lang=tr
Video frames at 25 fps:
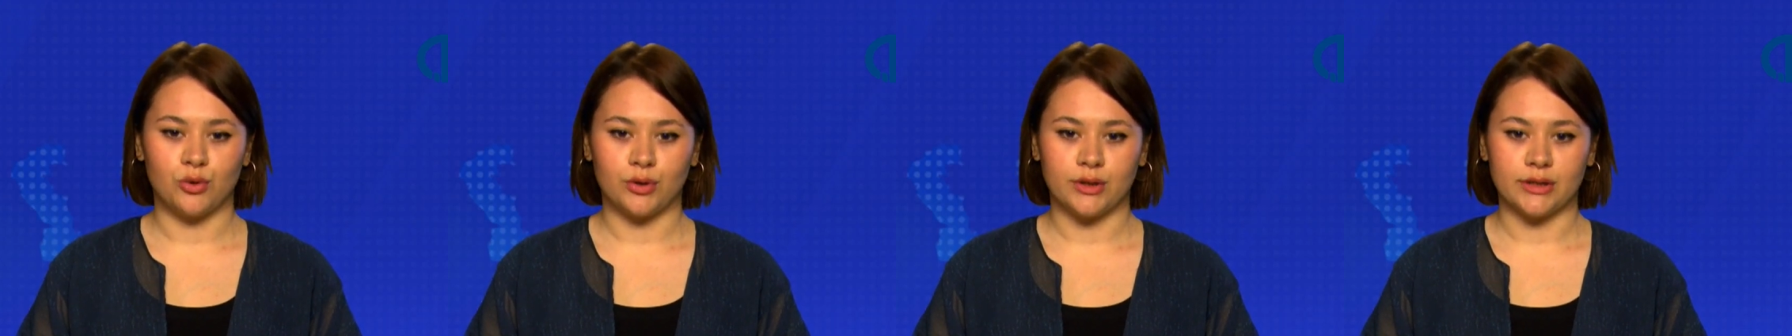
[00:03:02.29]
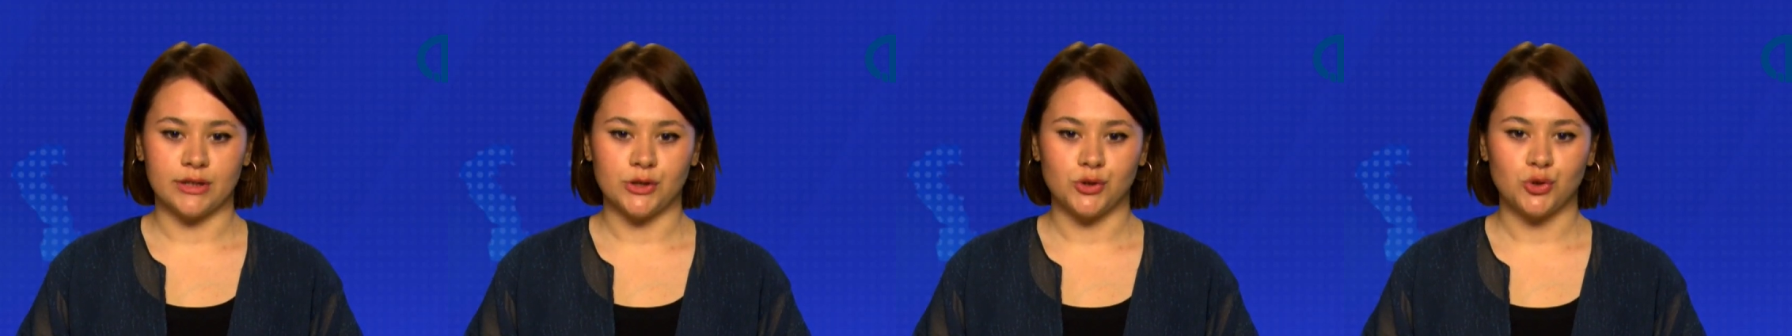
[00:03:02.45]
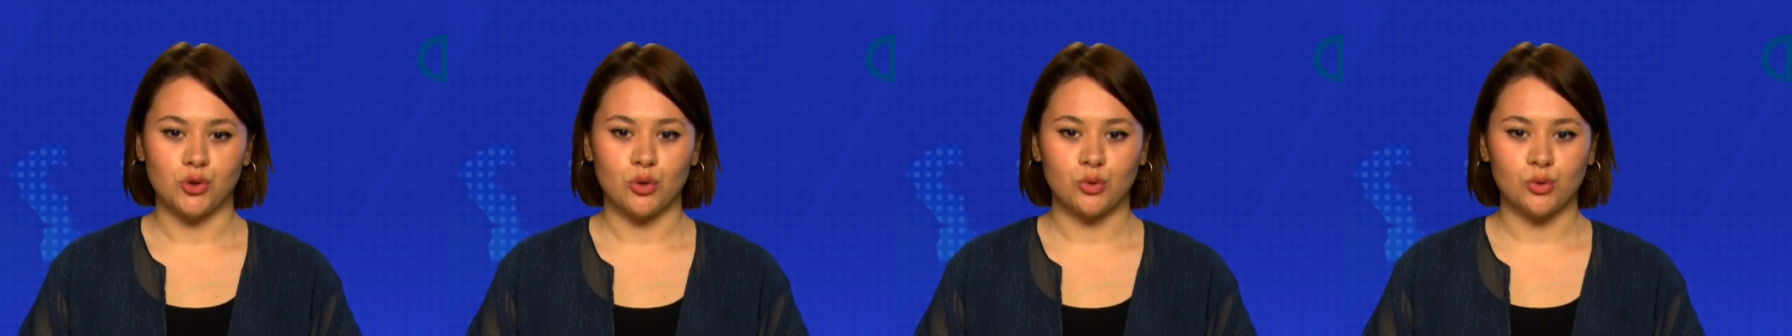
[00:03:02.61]

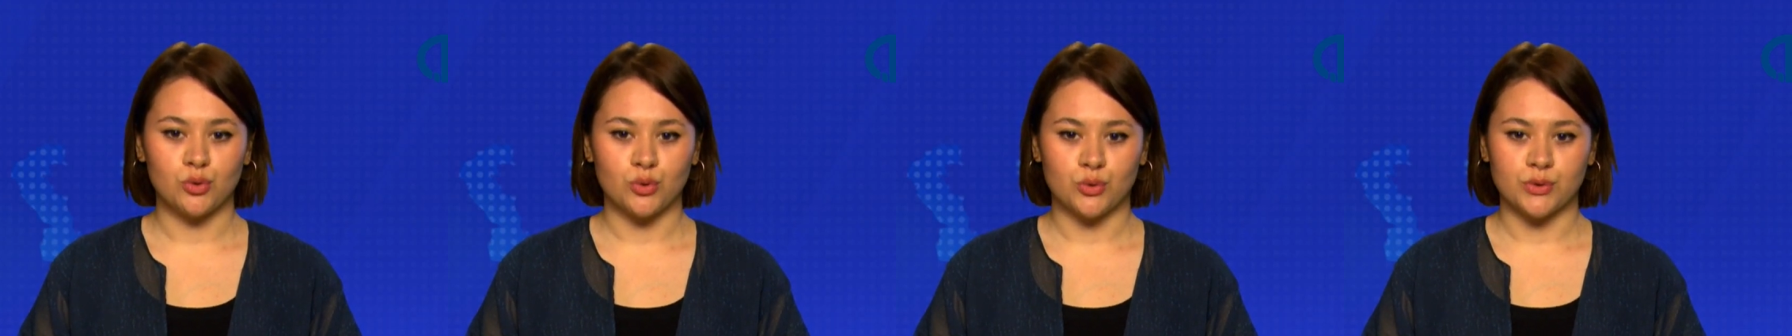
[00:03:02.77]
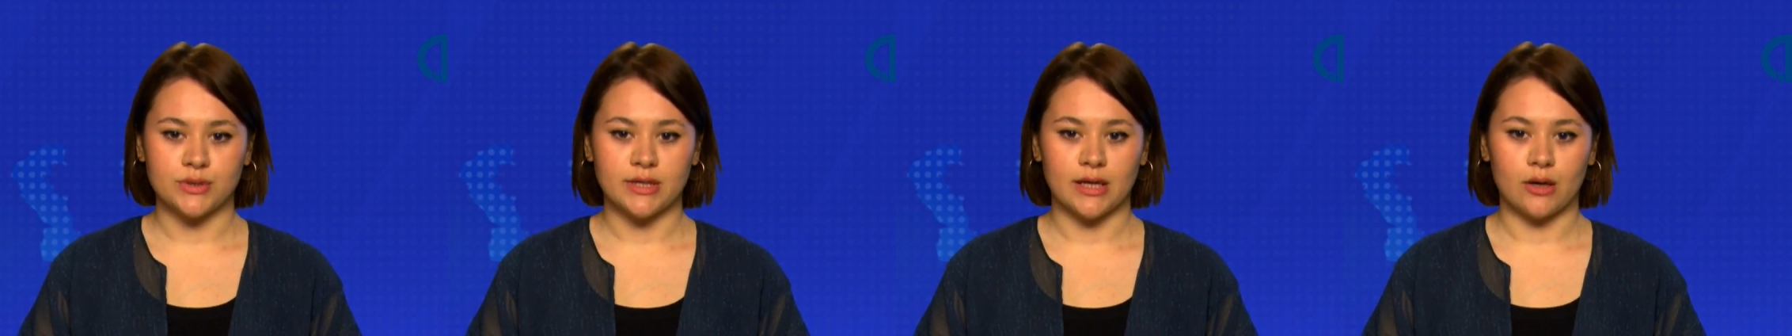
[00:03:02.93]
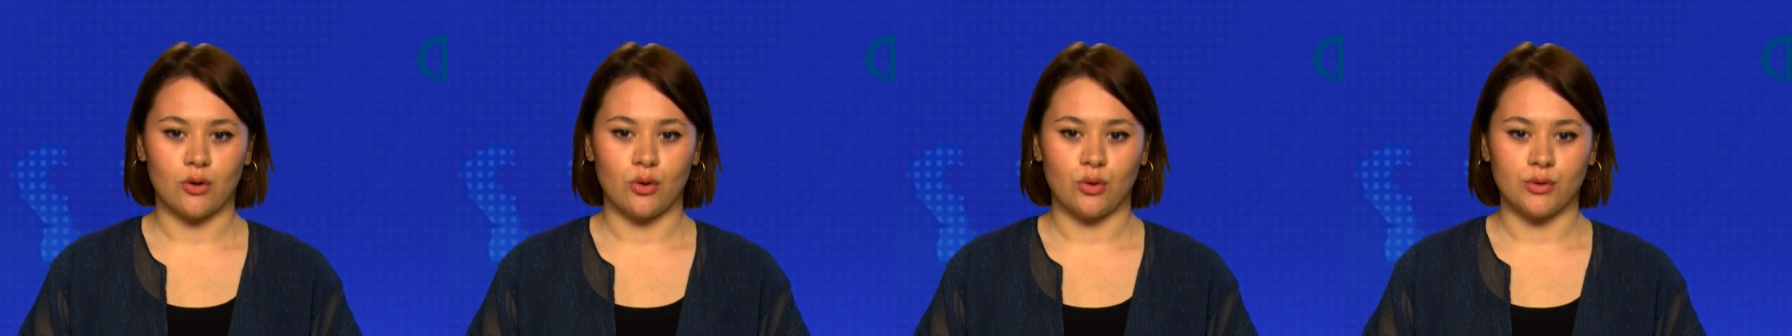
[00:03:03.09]
oranı çok
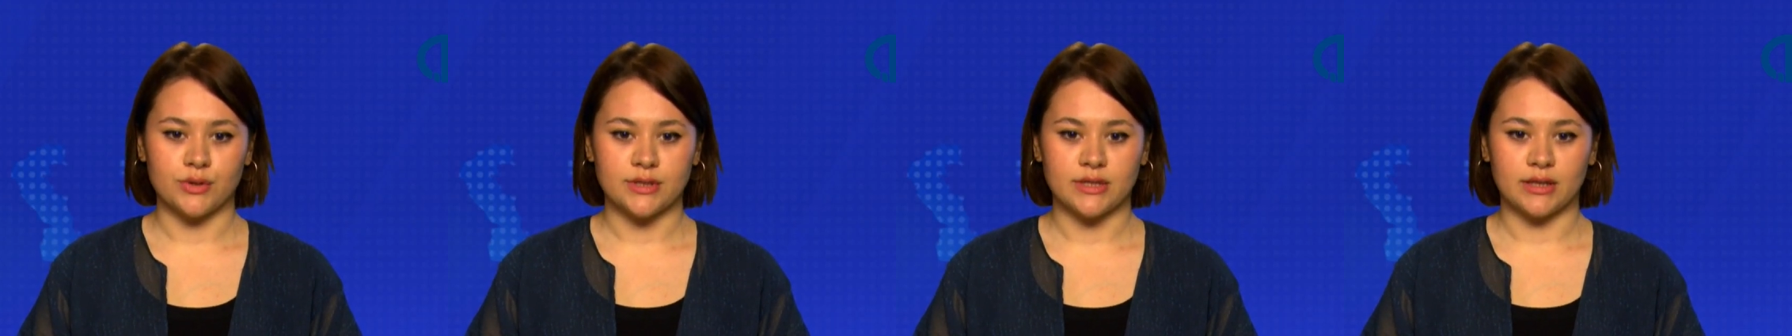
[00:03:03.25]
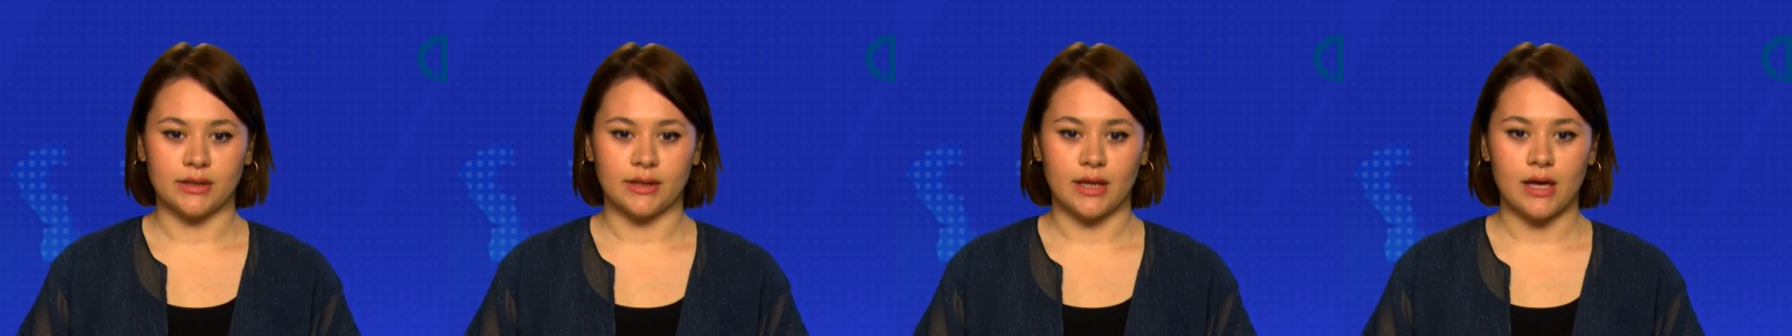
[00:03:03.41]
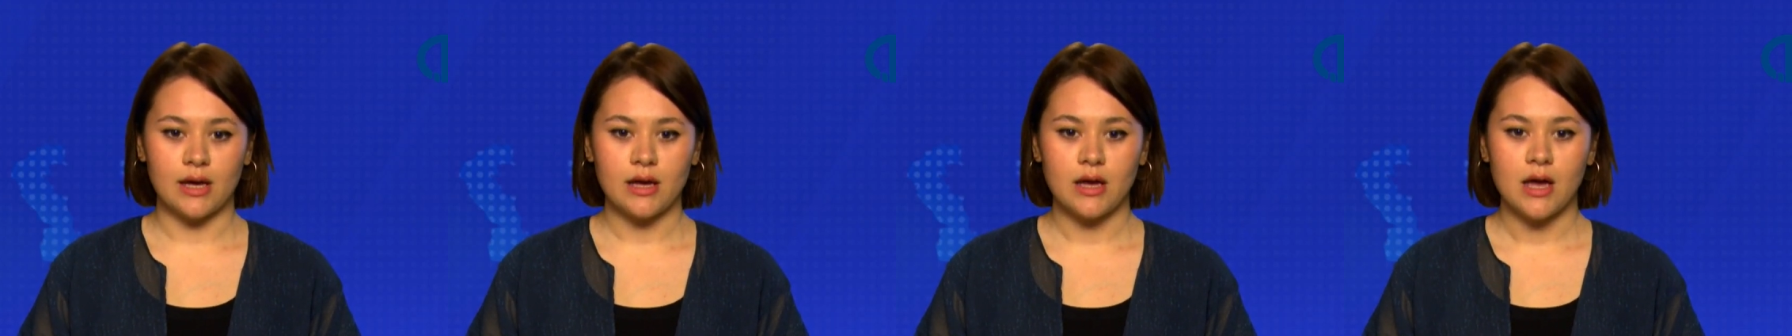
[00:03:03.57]
yüksek
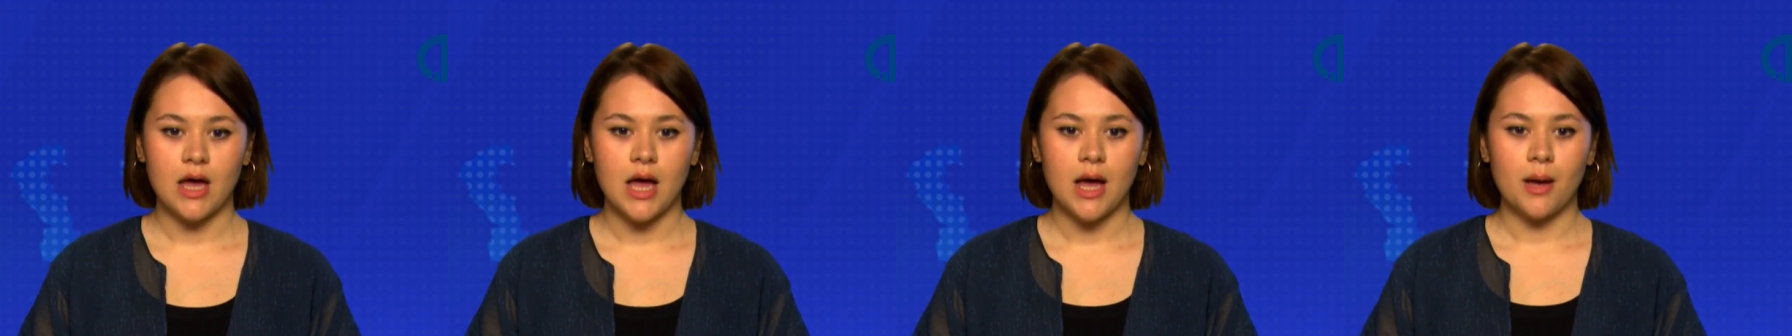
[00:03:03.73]
olsa da